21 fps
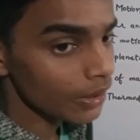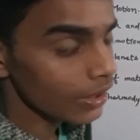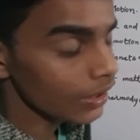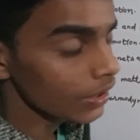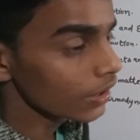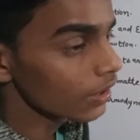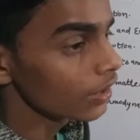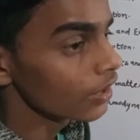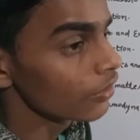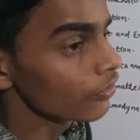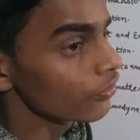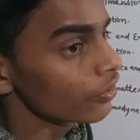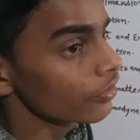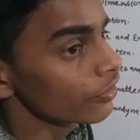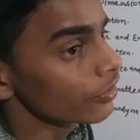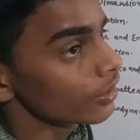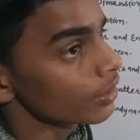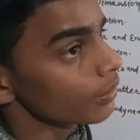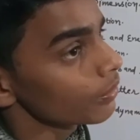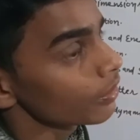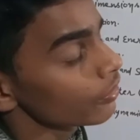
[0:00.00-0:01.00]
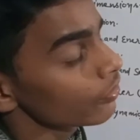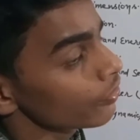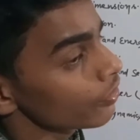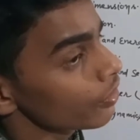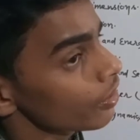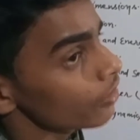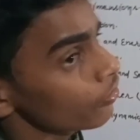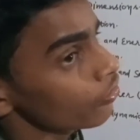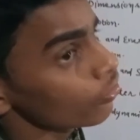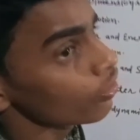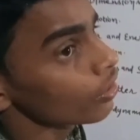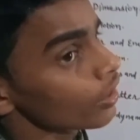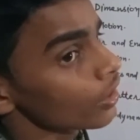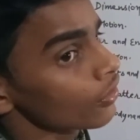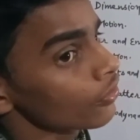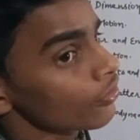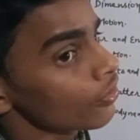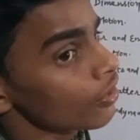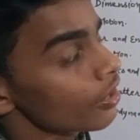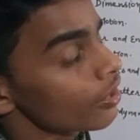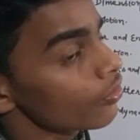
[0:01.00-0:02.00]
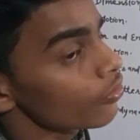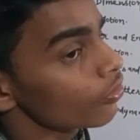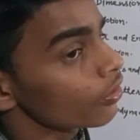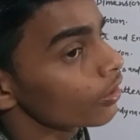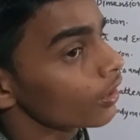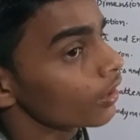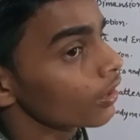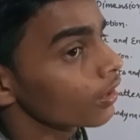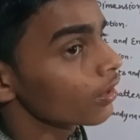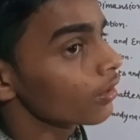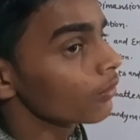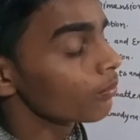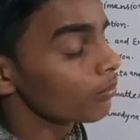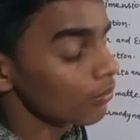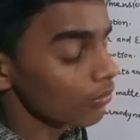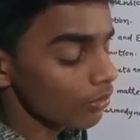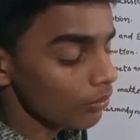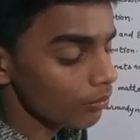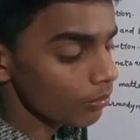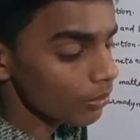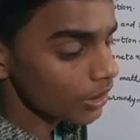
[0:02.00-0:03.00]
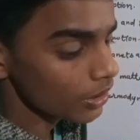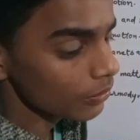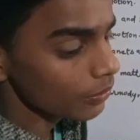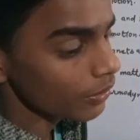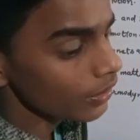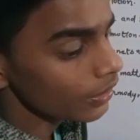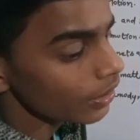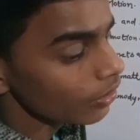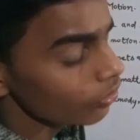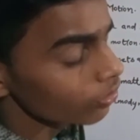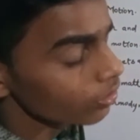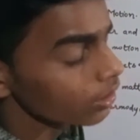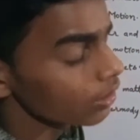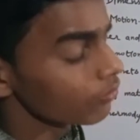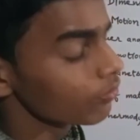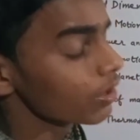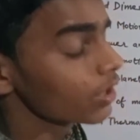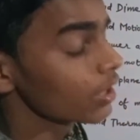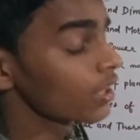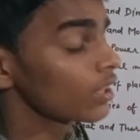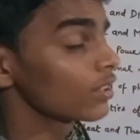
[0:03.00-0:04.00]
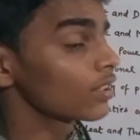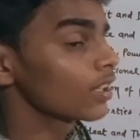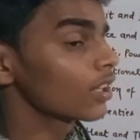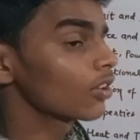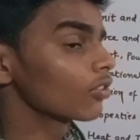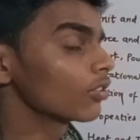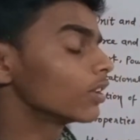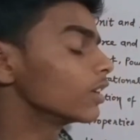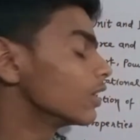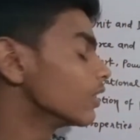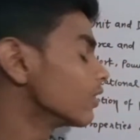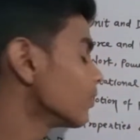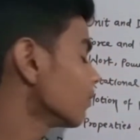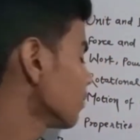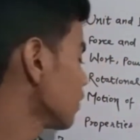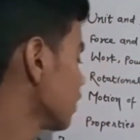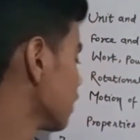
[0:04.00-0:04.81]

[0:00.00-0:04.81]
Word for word: पढ़ेंगे इलेक्ट्रिसिटी में स्ट्रेस हो गया स्ट्रेन हो गया प्रतिबल क्या होती है विकृत क्या होती है ये सब